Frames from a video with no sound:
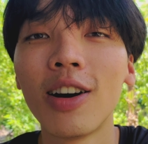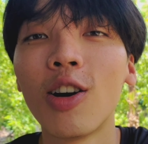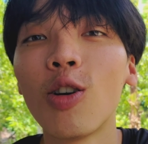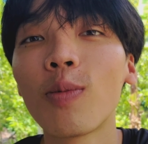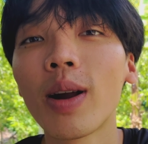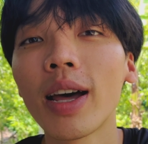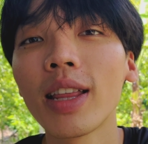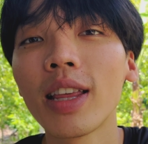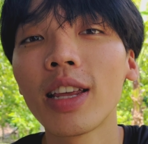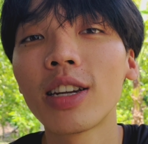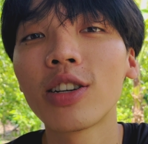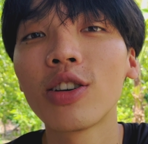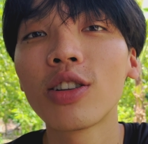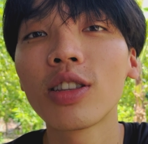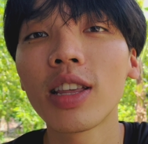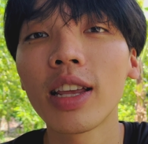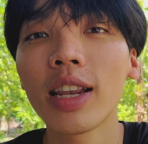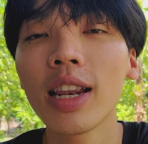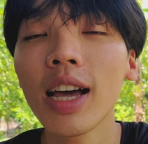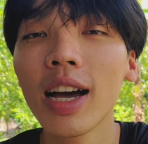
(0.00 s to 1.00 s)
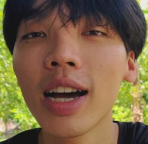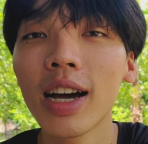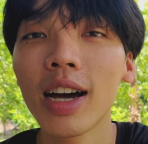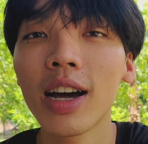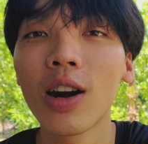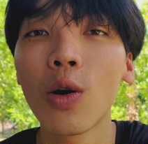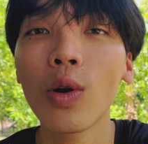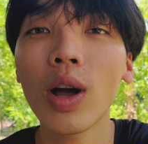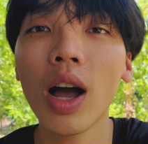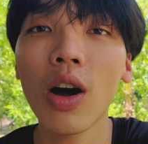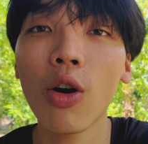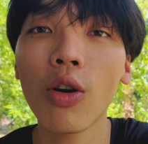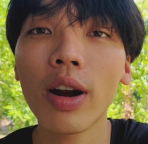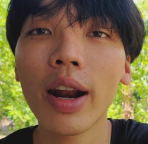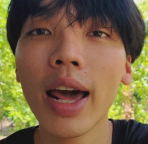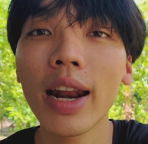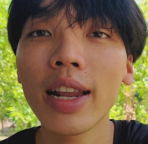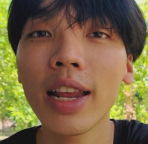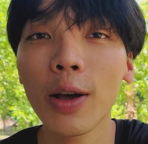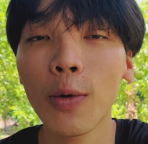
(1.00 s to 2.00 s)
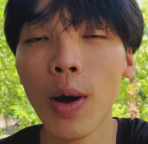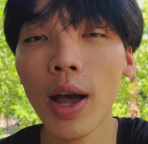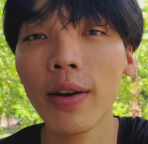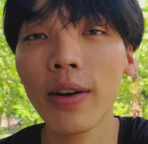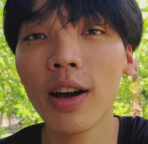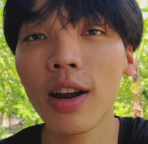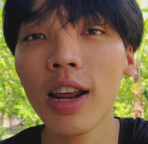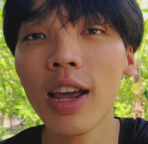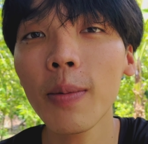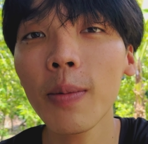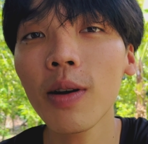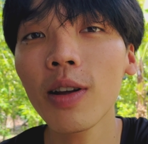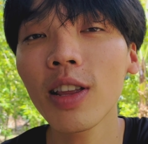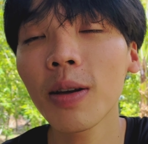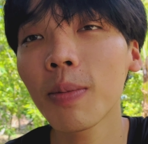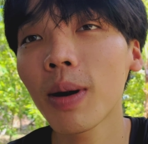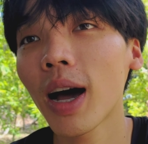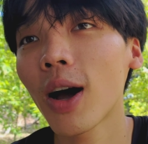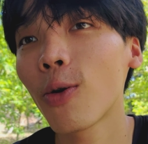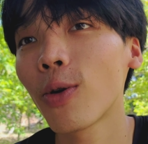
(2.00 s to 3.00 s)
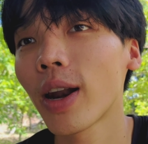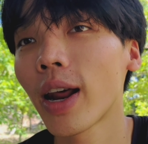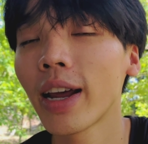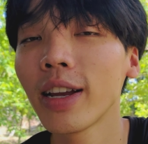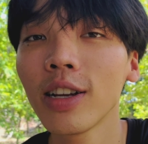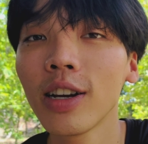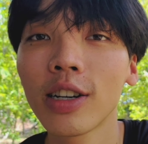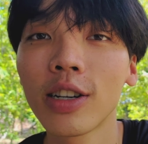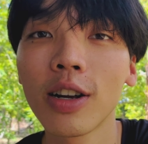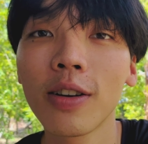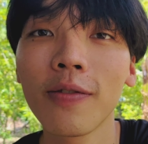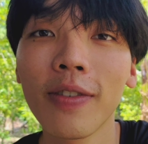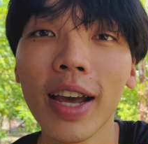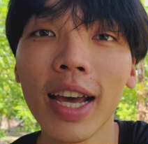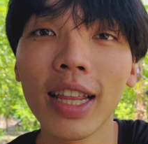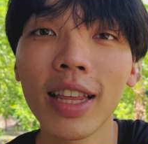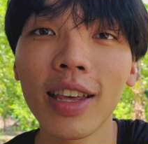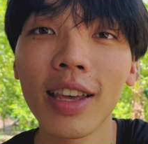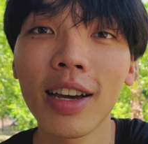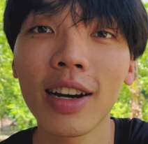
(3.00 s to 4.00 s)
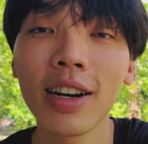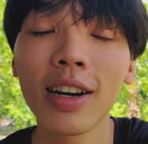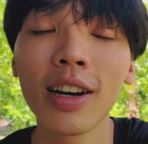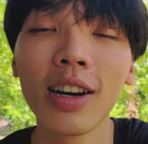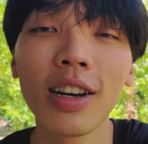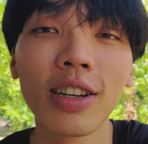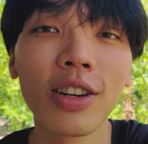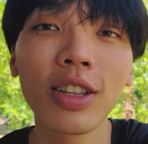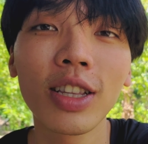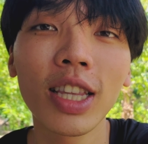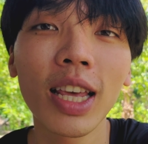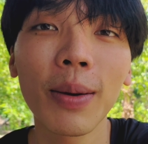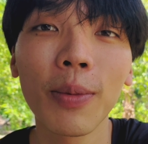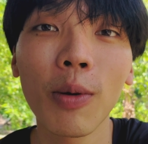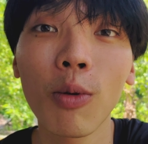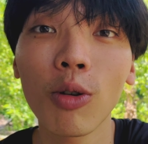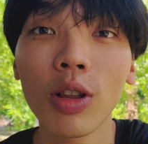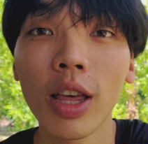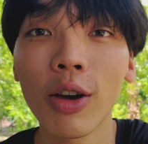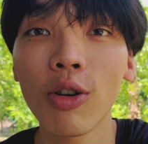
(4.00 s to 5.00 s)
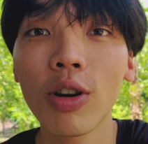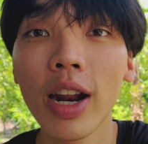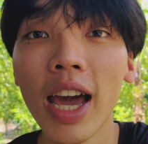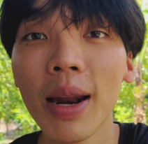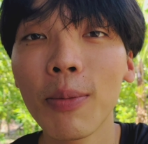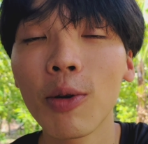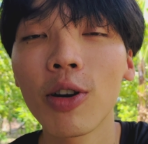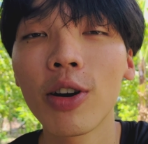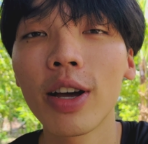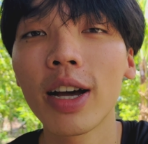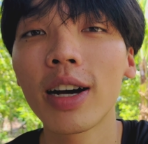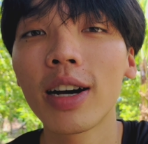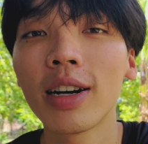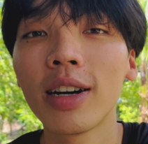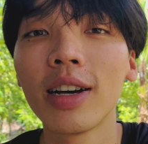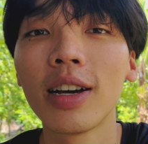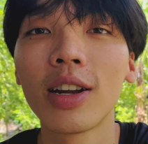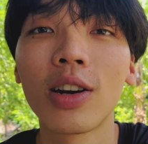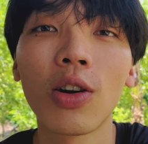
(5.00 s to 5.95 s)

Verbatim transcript: hôm nay thì sơn tính là lôi cả con đen về quay clip nữa nhưng mà hồi nãy giờ sơn về thì à, sơn tìm không có thấy con đen mọi người ạ à.